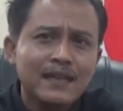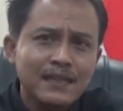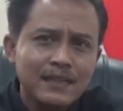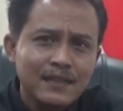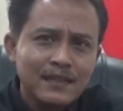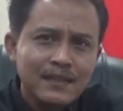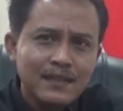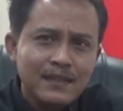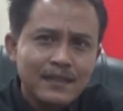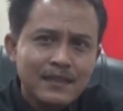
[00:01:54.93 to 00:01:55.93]
Hmm
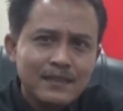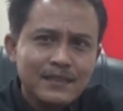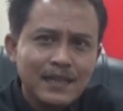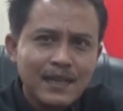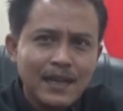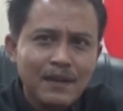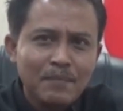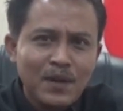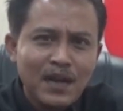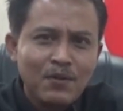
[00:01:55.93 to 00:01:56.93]

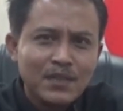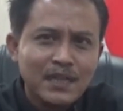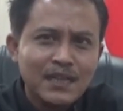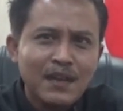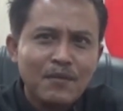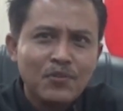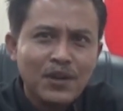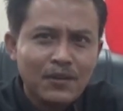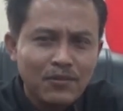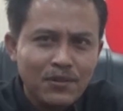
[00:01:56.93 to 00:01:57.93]
sehingga pengawasannya
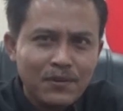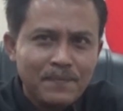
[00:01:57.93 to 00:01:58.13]
amburadul.